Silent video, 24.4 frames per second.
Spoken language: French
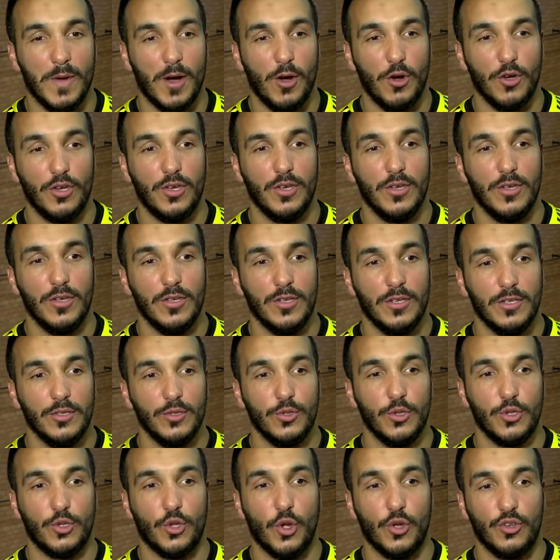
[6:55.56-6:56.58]
Maroc,
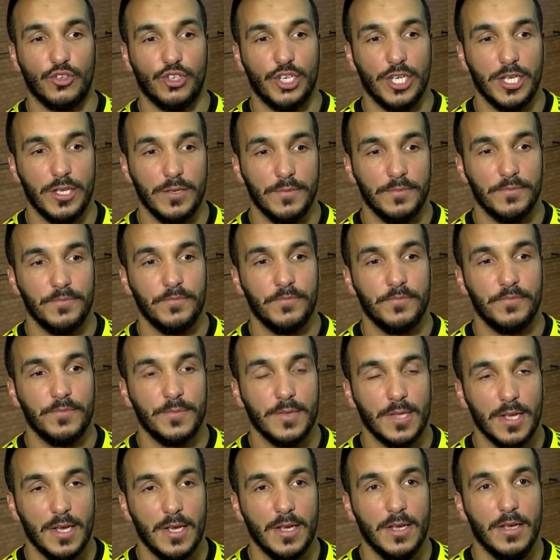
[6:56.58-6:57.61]
de Tanger,
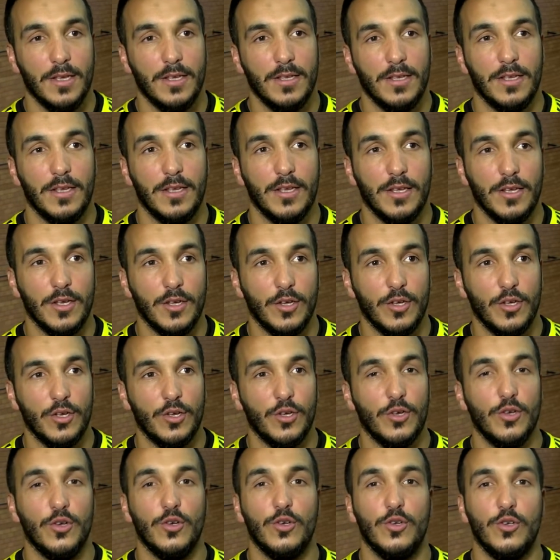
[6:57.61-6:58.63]
et
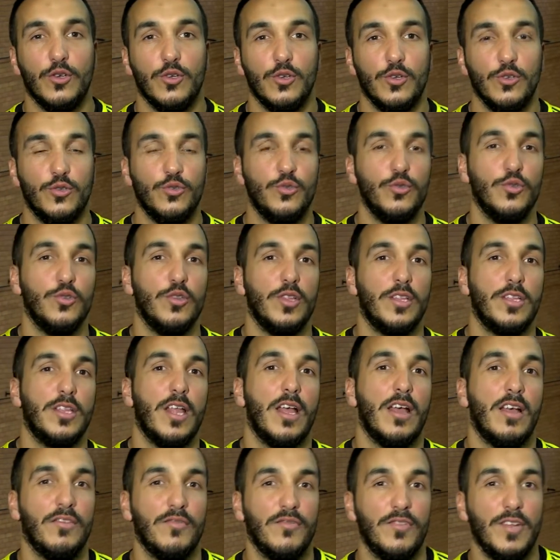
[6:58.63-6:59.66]
euh,
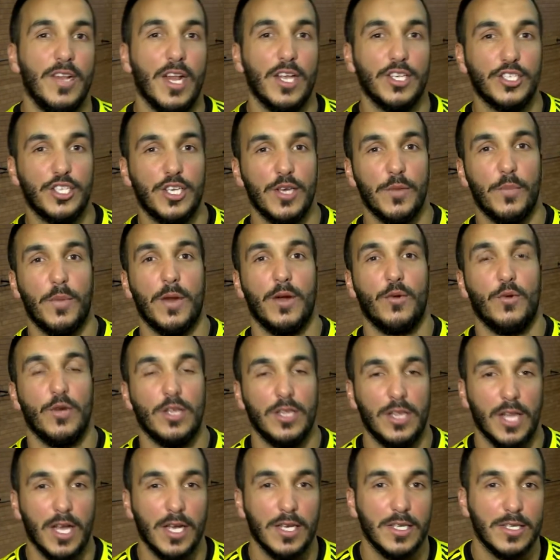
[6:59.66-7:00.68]
d'un village qui est pas
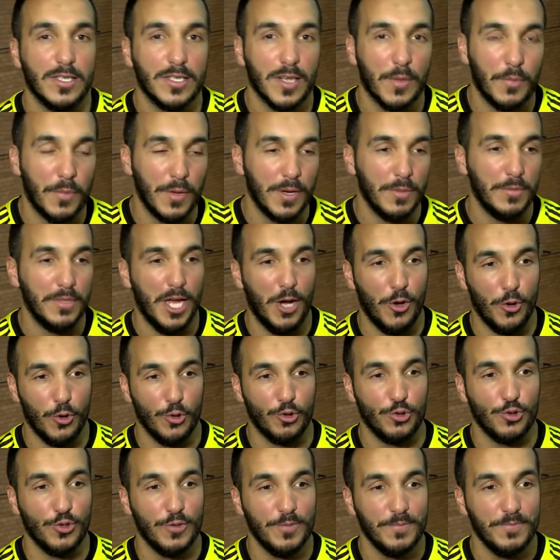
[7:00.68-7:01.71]
loin de là, il s'appelle Mnearos.